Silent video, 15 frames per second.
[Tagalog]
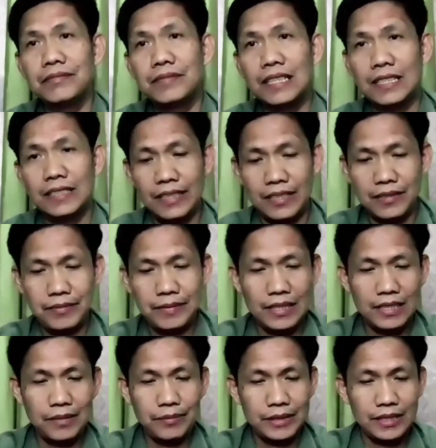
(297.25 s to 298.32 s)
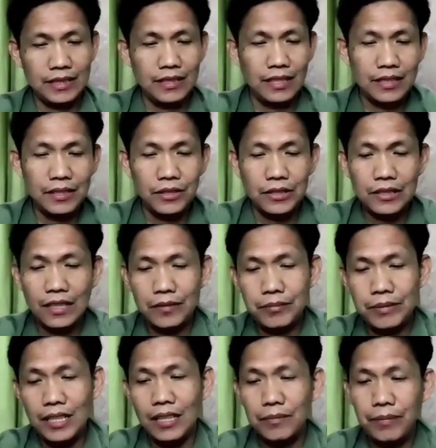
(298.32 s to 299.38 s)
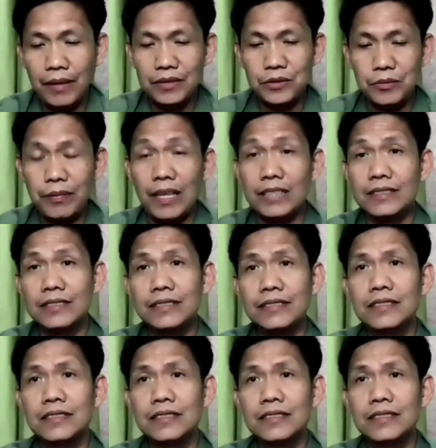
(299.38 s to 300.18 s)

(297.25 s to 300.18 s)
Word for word: brother, mga kapatid. At yun ay bilang pagtupad.